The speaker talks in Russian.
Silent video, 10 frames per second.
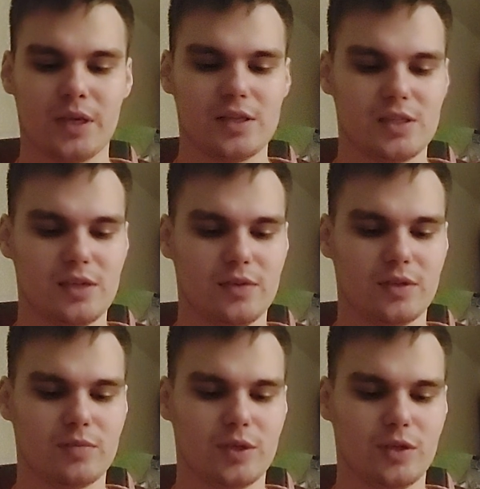
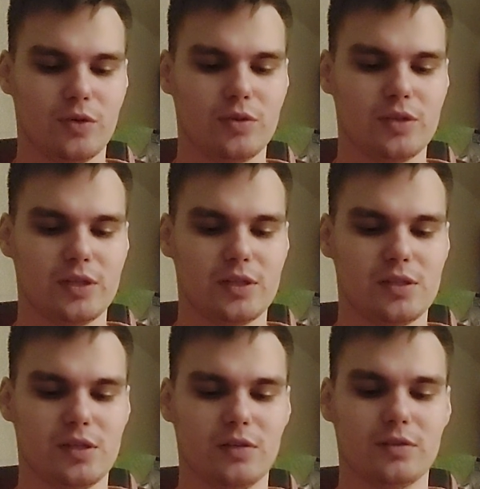северном регионе
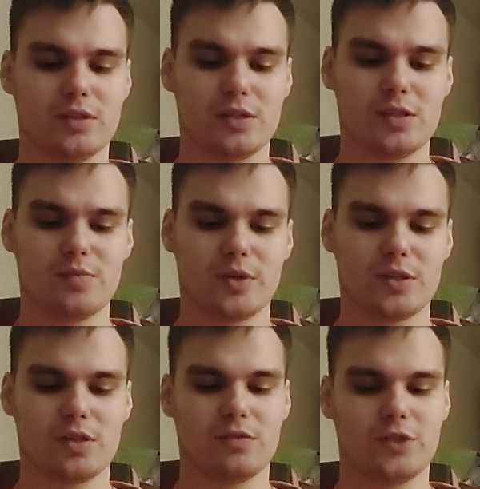регистрировались на
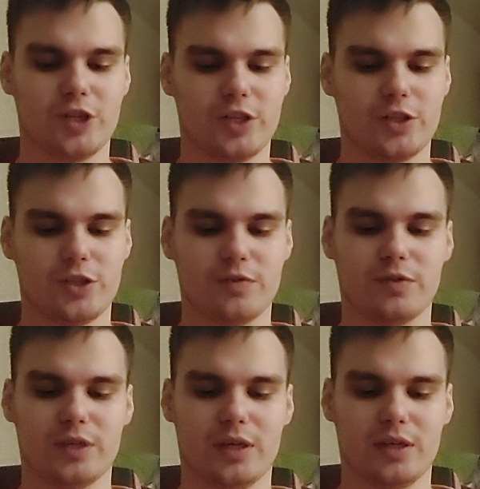10% чаще, чем в, реги...